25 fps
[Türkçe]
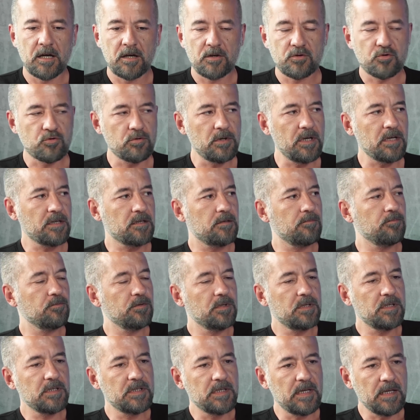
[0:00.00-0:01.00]
sürekli
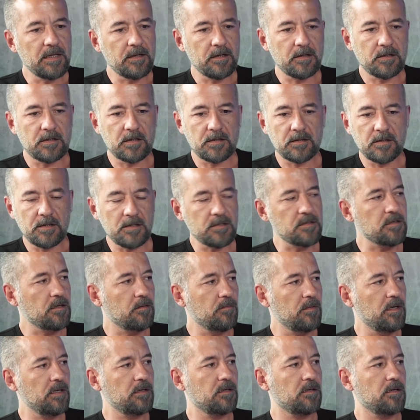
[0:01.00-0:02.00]
bunları dile getirdiği
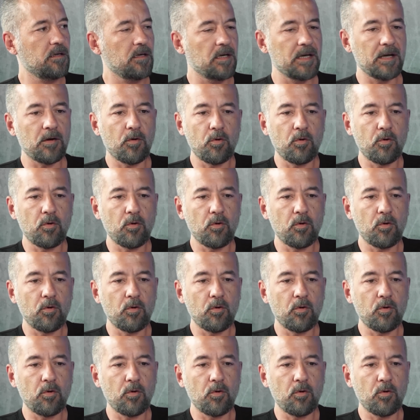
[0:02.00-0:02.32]
zaman e,